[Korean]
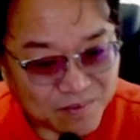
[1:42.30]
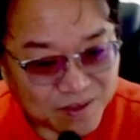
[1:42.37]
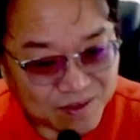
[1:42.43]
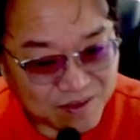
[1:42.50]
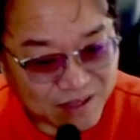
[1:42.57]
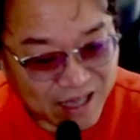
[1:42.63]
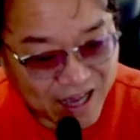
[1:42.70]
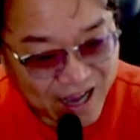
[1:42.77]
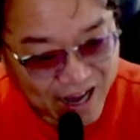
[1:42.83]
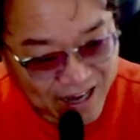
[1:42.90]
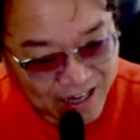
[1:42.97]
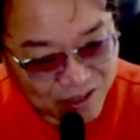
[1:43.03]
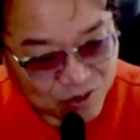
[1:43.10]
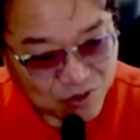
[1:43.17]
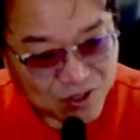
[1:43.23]
하락
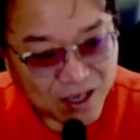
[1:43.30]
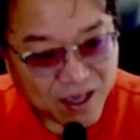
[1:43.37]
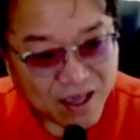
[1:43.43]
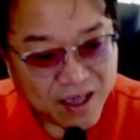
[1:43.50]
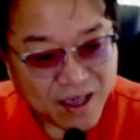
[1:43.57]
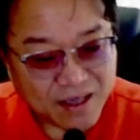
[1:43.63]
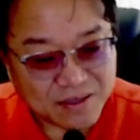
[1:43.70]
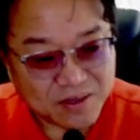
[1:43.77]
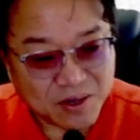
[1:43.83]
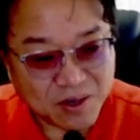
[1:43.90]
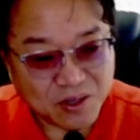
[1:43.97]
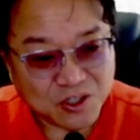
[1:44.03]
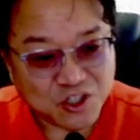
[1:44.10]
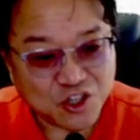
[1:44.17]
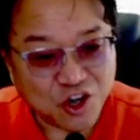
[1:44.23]
추세에서
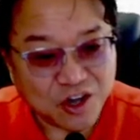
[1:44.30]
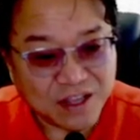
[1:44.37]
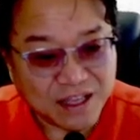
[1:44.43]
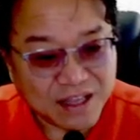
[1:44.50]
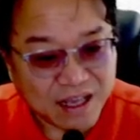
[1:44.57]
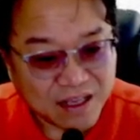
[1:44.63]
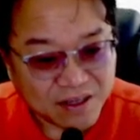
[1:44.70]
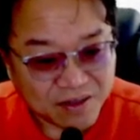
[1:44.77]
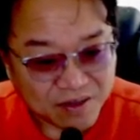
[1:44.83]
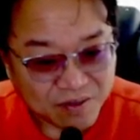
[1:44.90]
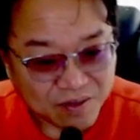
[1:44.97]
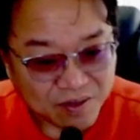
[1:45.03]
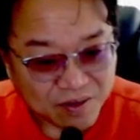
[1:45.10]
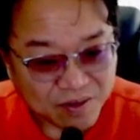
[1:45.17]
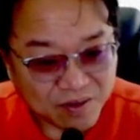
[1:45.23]
전환하려는
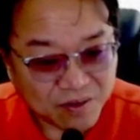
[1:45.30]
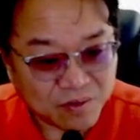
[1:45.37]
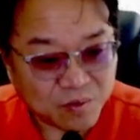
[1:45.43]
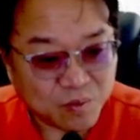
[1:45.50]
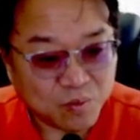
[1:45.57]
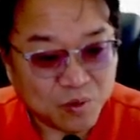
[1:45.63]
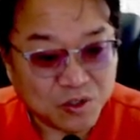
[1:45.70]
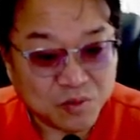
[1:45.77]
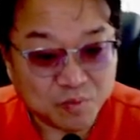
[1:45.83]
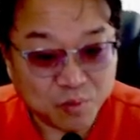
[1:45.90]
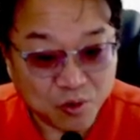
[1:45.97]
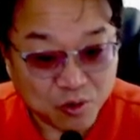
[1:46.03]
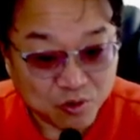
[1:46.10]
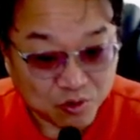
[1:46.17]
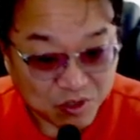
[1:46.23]
그런 모습
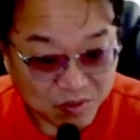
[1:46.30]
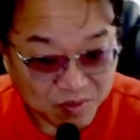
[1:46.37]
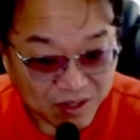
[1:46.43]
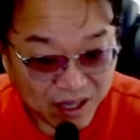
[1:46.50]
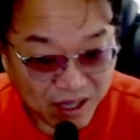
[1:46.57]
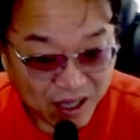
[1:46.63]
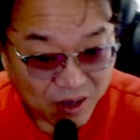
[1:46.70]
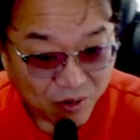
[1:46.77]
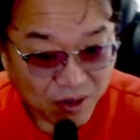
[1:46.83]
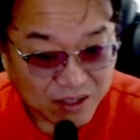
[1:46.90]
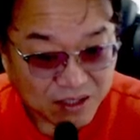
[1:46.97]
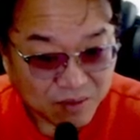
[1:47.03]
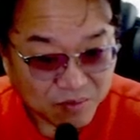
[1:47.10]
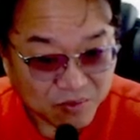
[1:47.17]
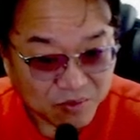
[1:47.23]
보여주고 있습니다.
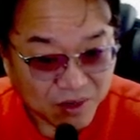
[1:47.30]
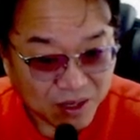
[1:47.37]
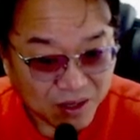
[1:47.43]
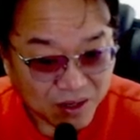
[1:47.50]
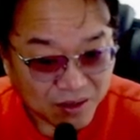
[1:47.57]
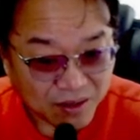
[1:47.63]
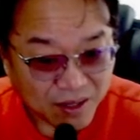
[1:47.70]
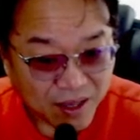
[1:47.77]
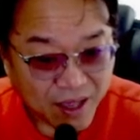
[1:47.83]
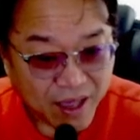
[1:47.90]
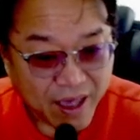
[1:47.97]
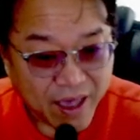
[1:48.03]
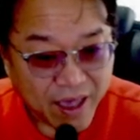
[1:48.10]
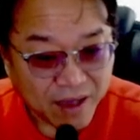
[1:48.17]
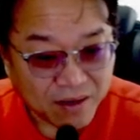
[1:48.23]
화장품 관련
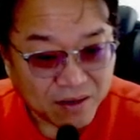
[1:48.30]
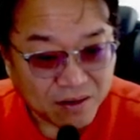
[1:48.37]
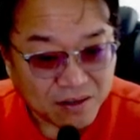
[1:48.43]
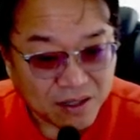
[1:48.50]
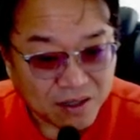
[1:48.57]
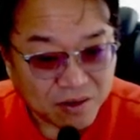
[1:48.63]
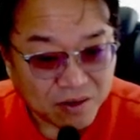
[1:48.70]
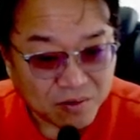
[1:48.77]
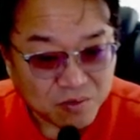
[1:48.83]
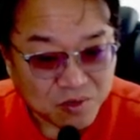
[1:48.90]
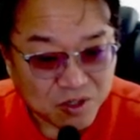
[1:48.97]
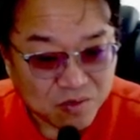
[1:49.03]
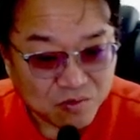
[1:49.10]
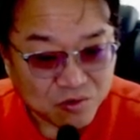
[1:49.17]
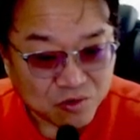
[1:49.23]
애경산업
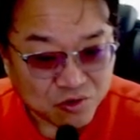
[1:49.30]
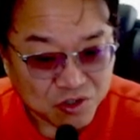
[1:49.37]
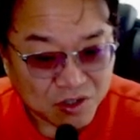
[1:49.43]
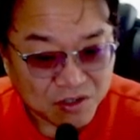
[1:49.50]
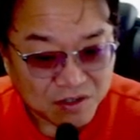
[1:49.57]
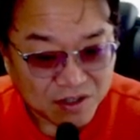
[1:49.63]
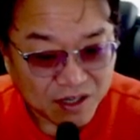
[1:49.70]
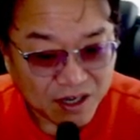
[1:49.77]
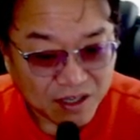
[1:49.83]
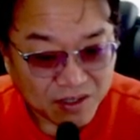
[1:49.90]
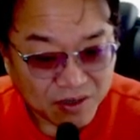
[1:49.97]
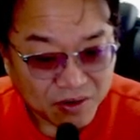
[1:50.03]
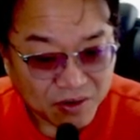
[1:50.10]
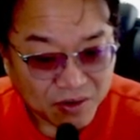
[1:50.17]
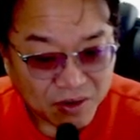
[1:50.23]
질문
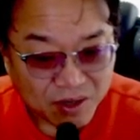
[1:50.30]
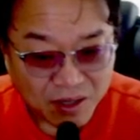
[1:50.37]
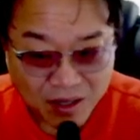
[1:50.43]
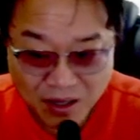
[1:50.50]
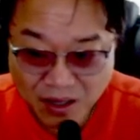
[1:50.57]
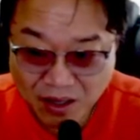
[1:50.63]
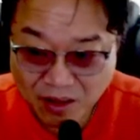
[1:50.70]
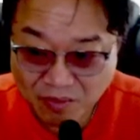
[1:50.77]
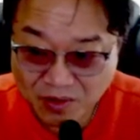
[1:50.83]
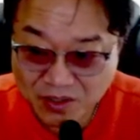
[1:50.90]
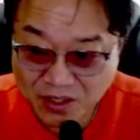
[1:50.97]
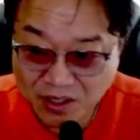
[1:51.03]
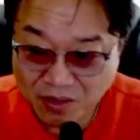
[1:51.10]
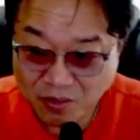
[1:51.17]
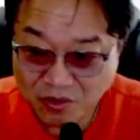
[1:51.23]
주셨으니까요. 한번
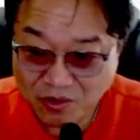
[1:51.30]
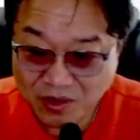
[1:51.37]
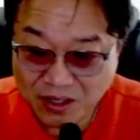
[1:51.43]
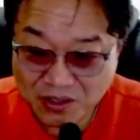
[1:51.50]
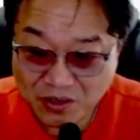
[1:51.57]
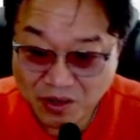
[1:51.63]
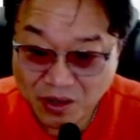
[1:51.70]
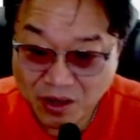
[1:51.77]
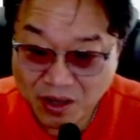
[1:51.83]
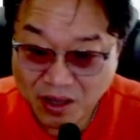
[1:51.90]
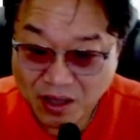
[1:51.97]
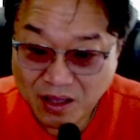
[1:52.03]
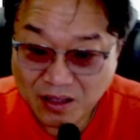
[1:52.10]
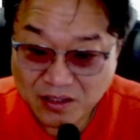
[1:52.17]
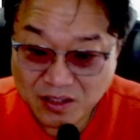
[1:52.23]
챙겨보도록 하죠.
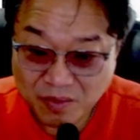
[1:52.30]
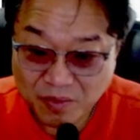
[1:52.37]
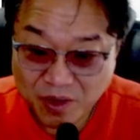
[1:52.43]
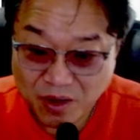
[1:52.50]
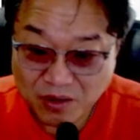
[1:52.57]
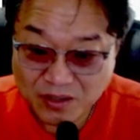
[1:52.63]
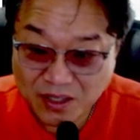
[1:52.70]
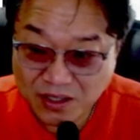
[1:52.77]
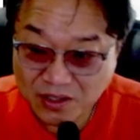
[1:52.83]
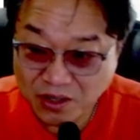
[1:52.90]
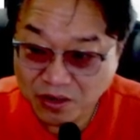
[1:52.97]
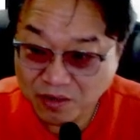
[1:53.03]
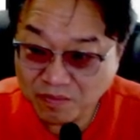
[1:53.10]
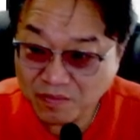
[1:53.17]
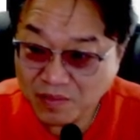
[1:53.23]
자,
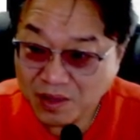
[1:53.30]
면세점